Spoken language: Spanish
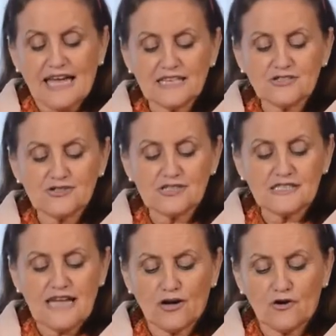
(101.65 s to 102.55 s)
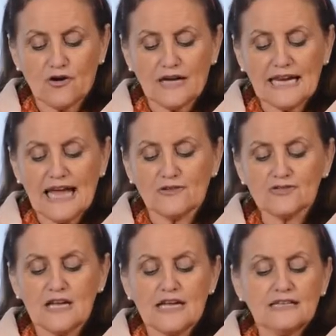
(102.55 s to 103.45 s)
Estos están
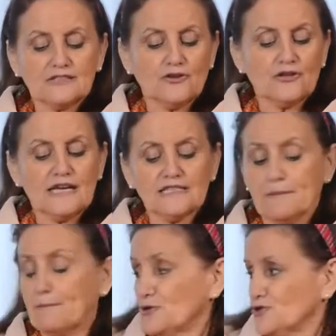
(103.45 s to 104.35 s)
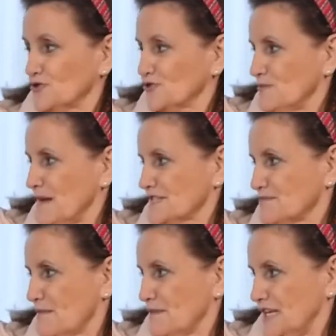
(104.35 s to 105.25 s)
congelados eh, de pollo.
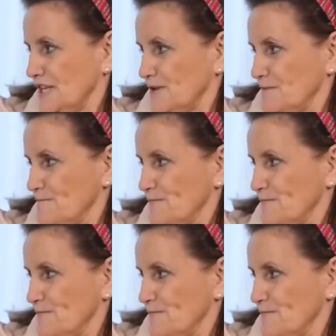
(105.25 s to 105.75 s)
Tomás, bienvenido.